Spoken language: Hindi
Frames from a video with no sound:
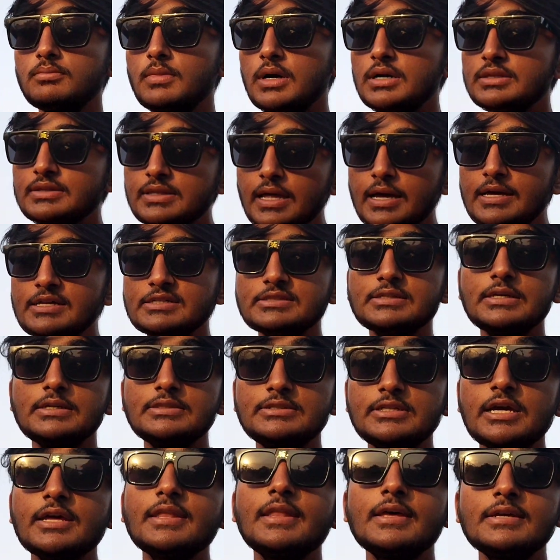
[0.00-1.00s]
बढ़ता है इसका
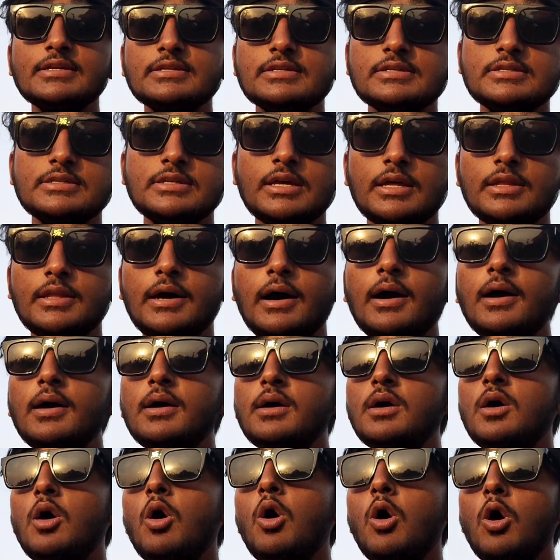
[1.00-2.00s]
ज़्यादा से ज़्यादा
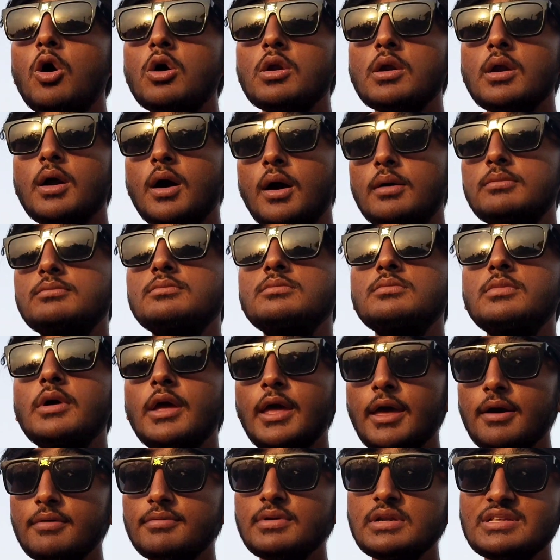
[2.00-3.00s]
और हम
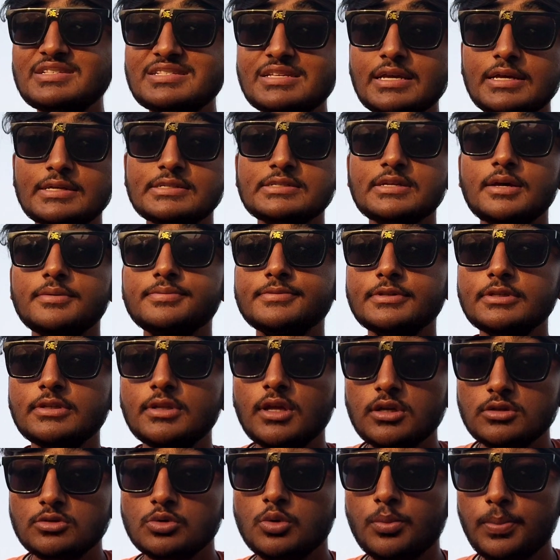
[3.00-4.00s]
एवरेज के हिसाब से
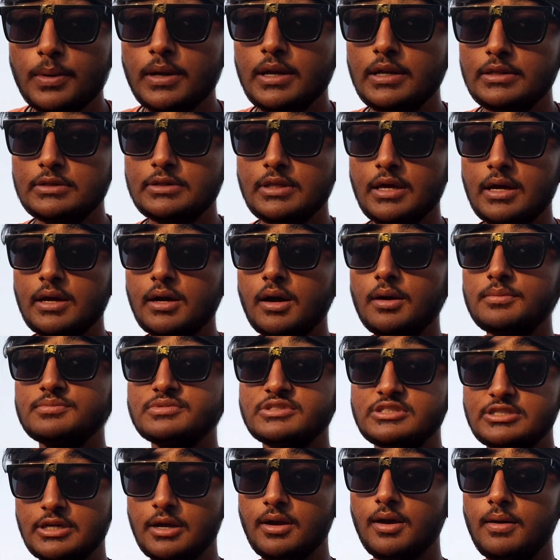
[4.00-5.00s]
दस रुपये लेते हैं कम
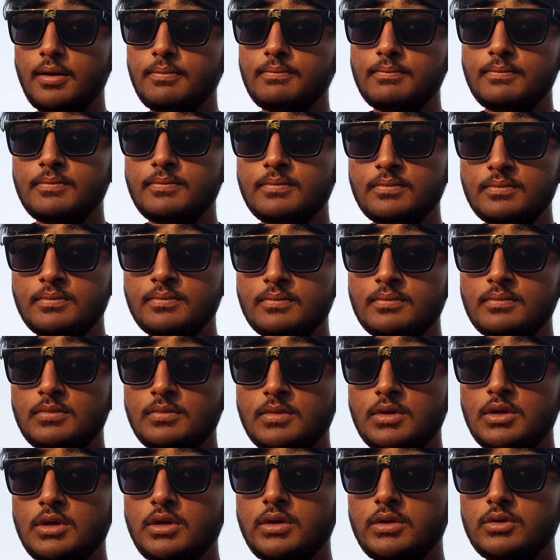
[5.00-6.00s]
से कम
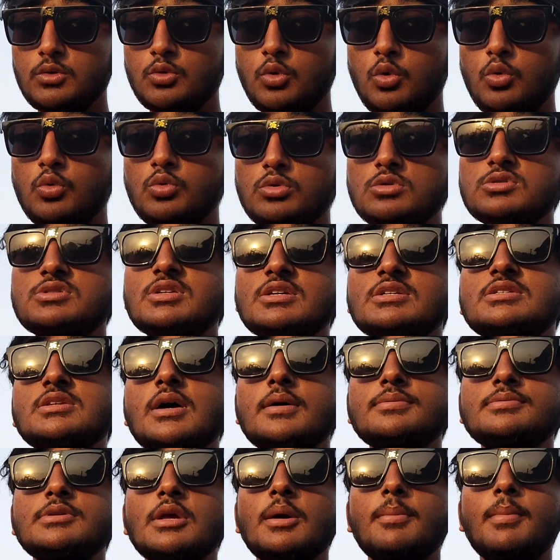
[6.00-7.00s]
तो उस
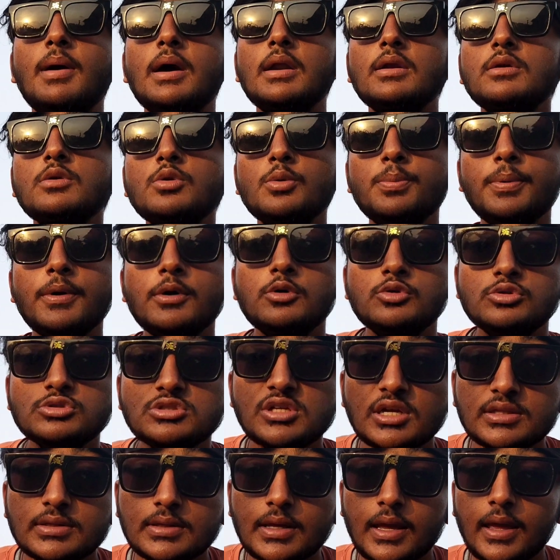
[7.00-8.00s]
हिसाब से हमारे रुपये हो
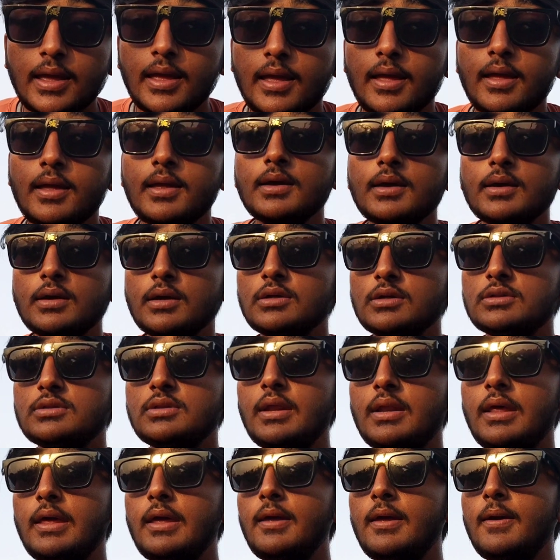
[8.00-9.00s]
जाते हैं
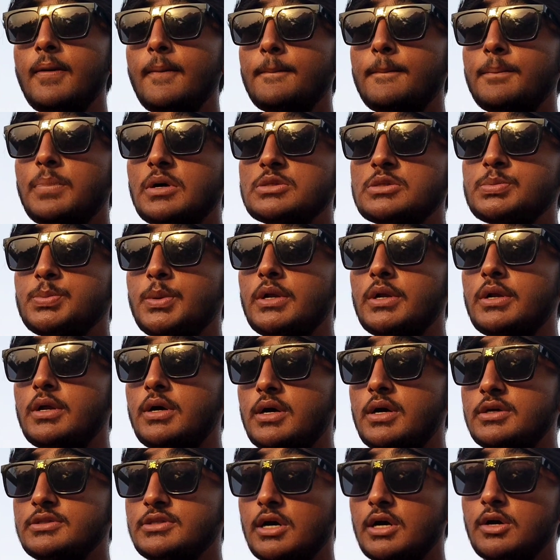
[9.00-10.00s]
कितने पचपन
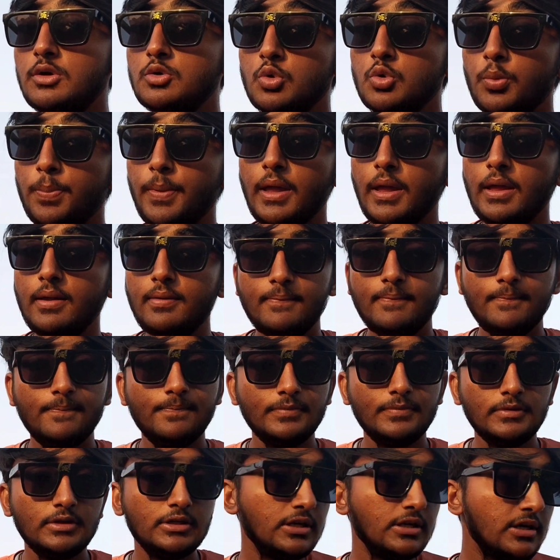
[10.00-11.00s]
हज़ार रुपये
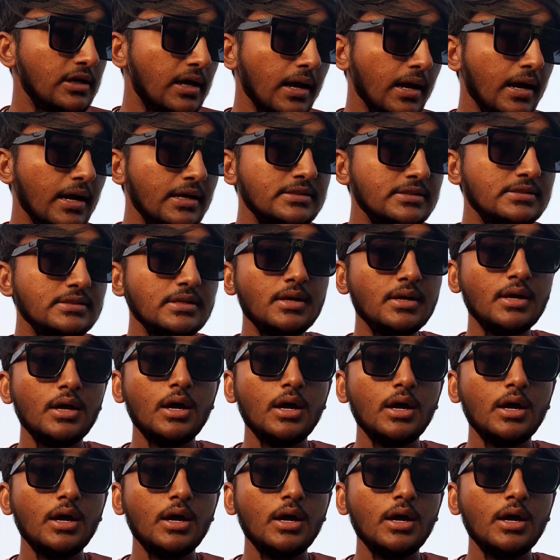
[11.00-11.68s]
ठीक है गाइज